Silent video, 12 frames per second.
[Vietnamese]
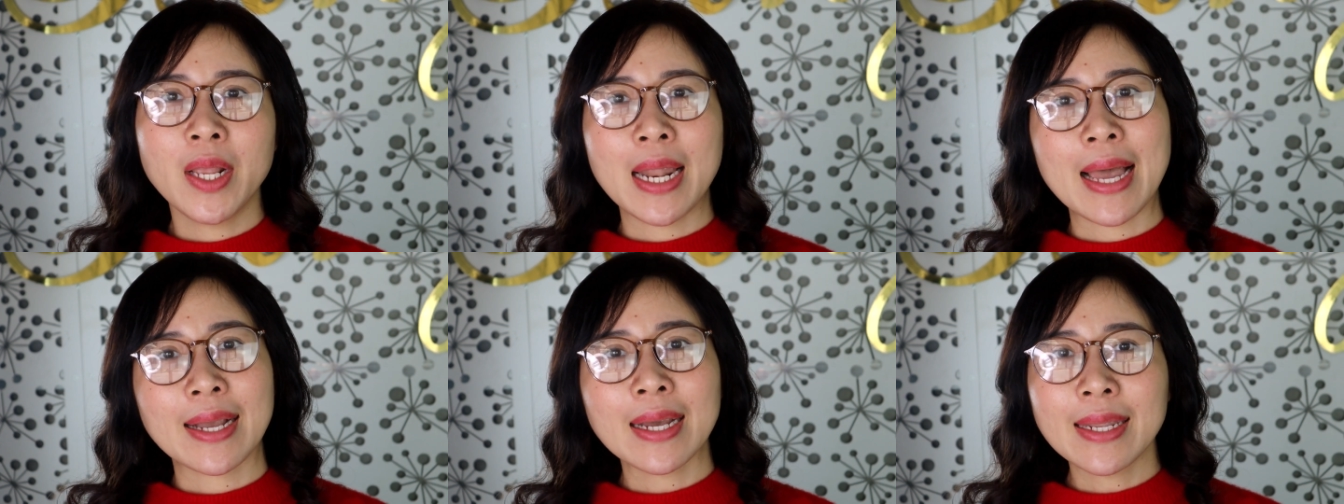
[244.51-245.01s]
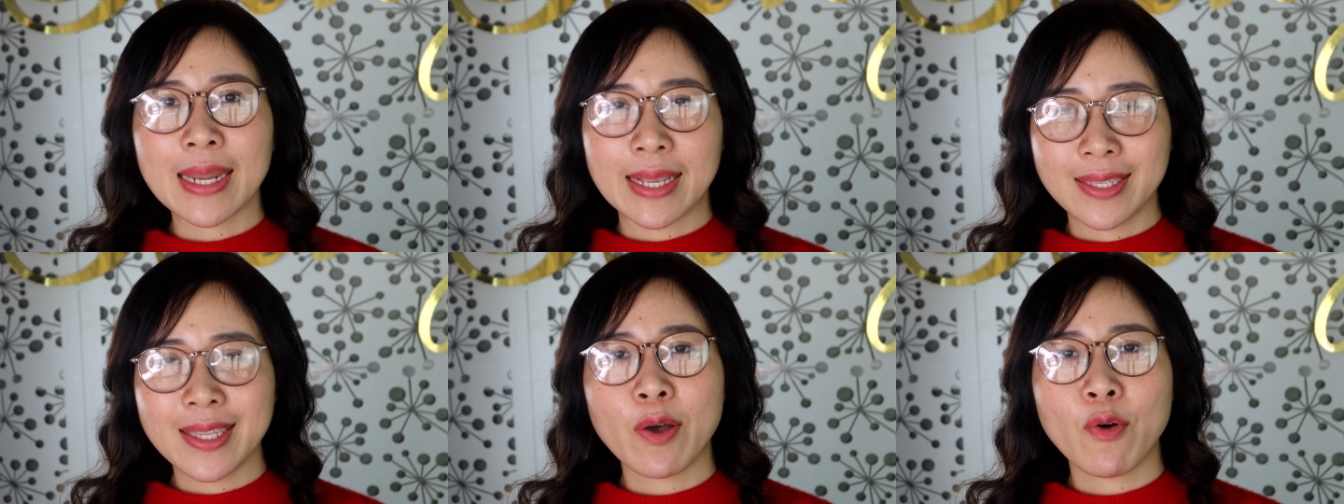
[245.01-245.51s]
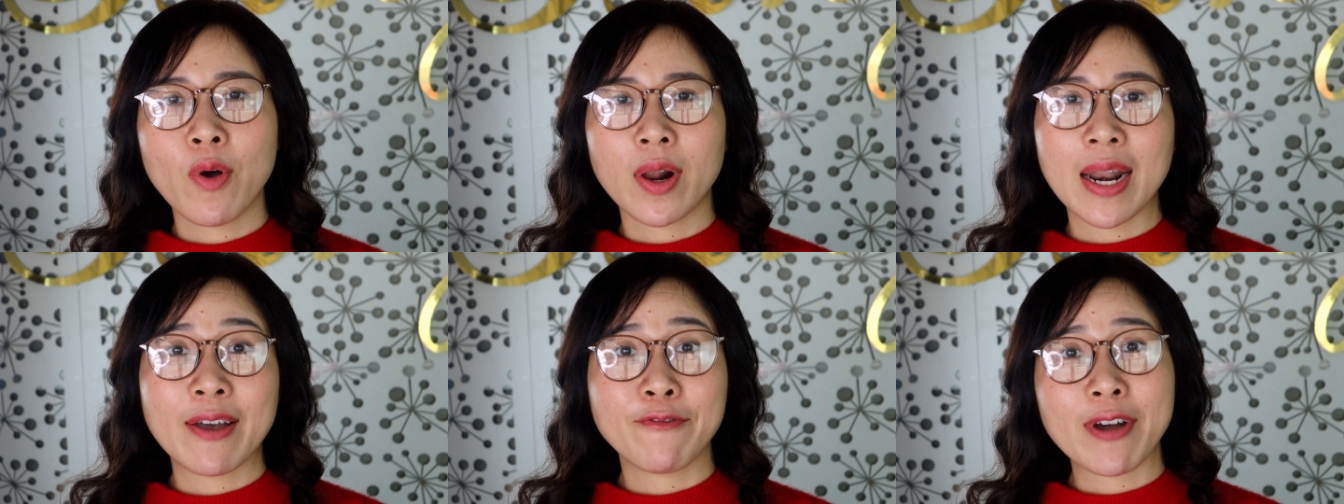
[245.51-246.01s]
như là cắt đáy sẹo
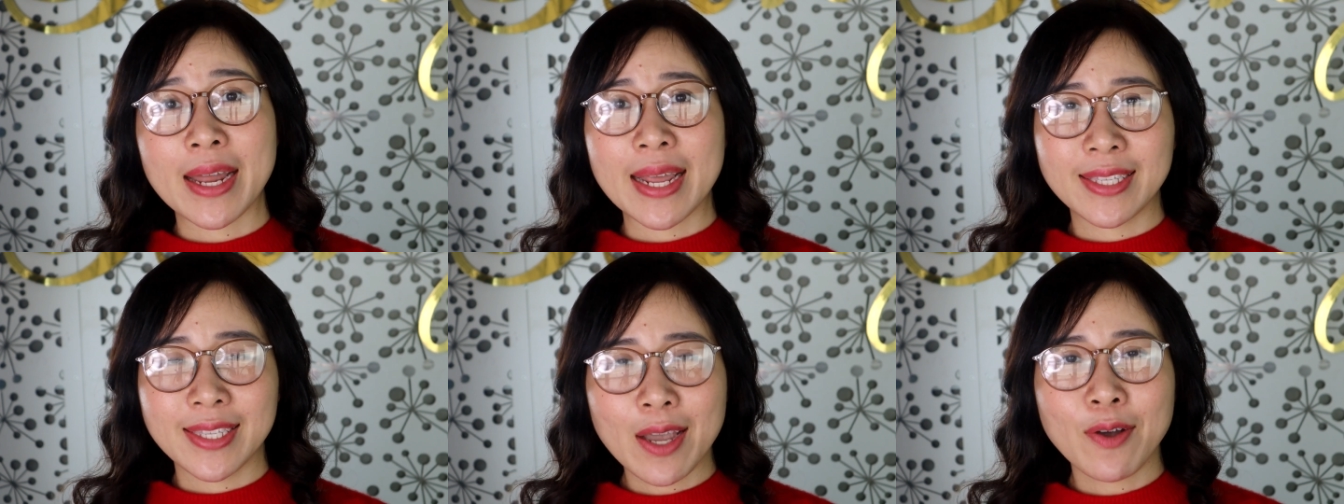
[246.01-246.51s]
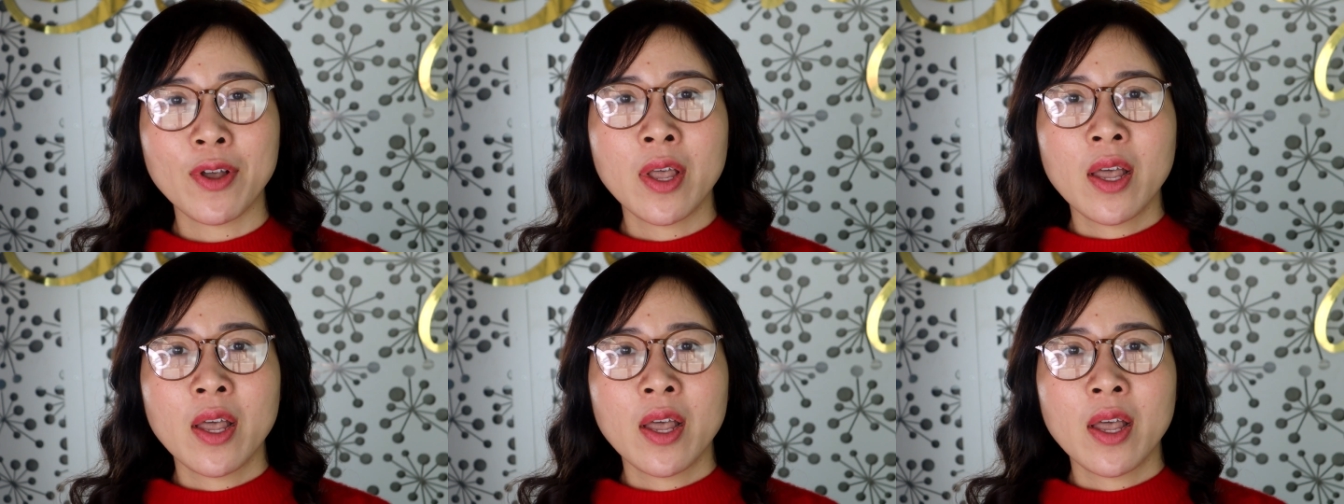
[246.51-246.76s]
hoặc là phá đáy sẹo.